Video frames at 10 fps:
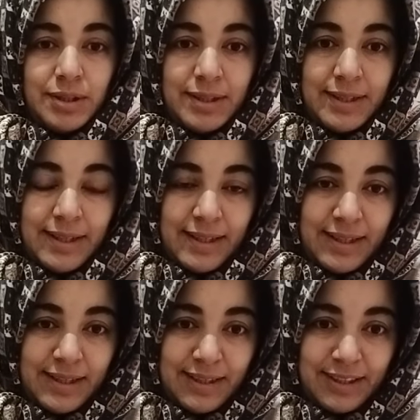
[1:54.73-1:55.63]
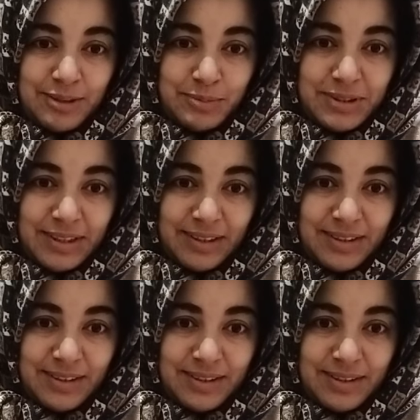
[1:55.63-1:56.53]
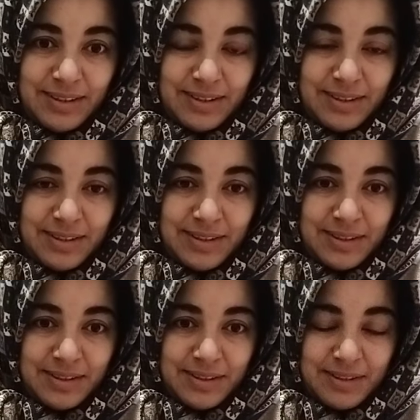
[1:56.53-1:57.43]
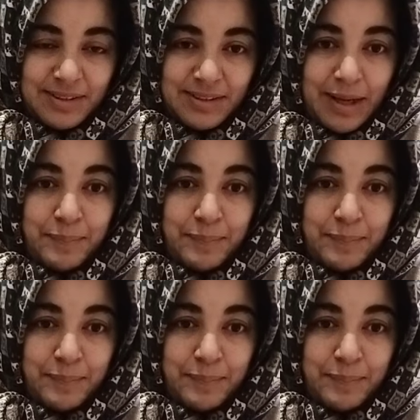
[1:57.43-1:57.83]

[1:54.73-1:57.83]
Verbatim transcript: la comment dire, la